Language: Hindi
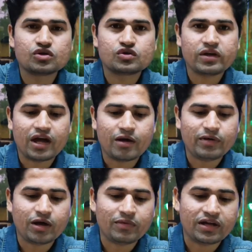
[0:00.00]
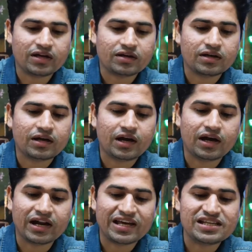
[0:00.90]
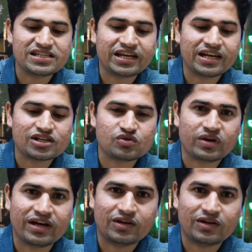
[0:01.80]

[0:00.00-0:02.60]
दोस्तों यहाँ पे हमारा कड़ाही चिकन आ चुका